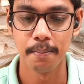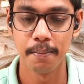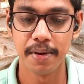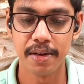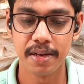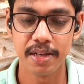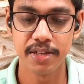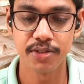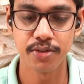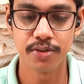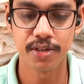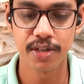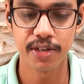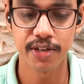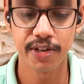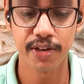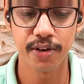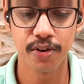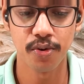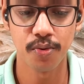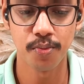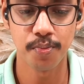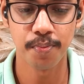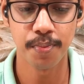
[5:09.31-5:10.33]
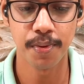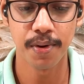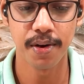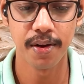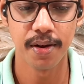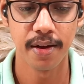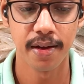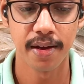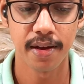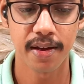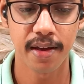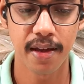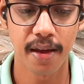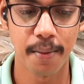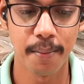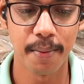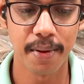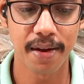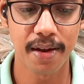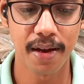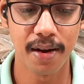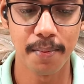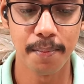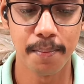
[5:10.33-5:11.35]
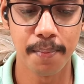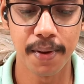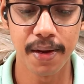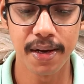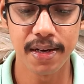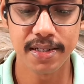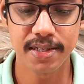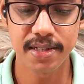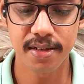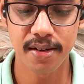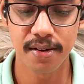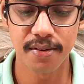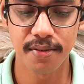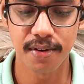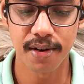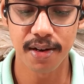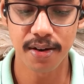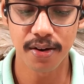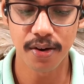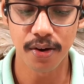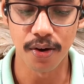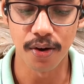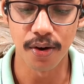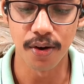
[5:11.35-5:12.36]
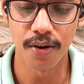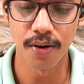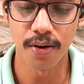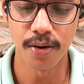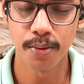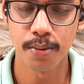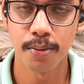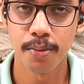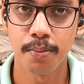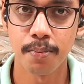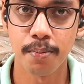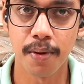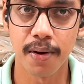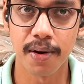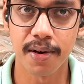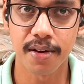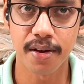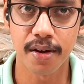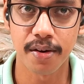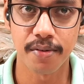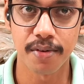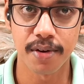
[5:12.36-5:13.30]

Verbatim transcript: बेनी चोटी के ऊपर केमिकल बीड्स का वर्क और बर्ड का